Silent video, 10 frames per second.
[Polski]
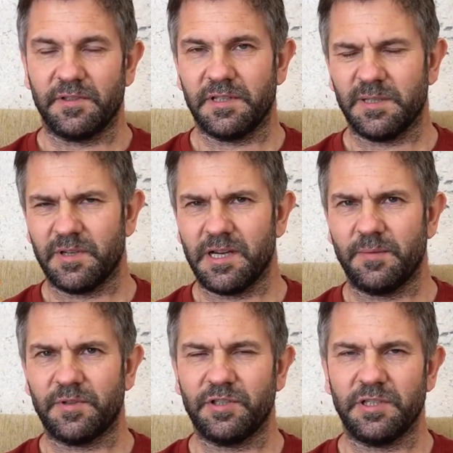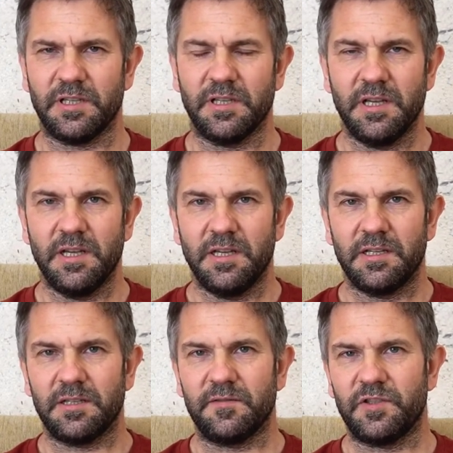Wtedy zamykałem też się
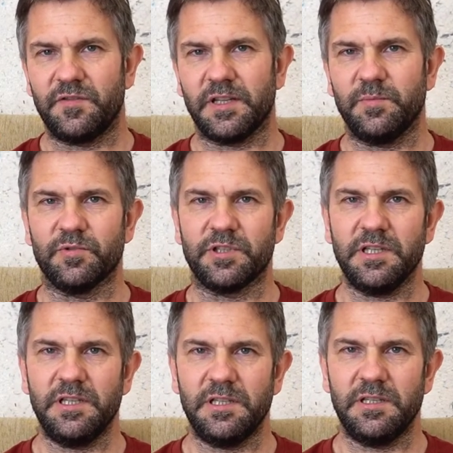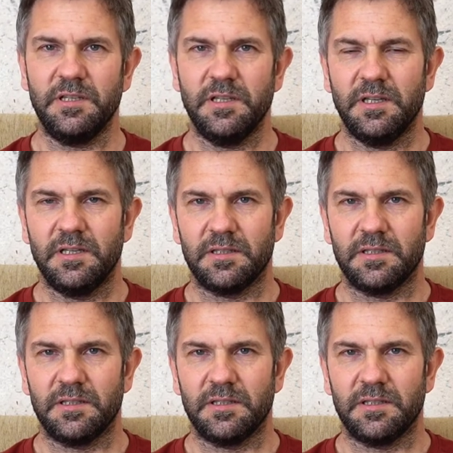e, w świat muzyki,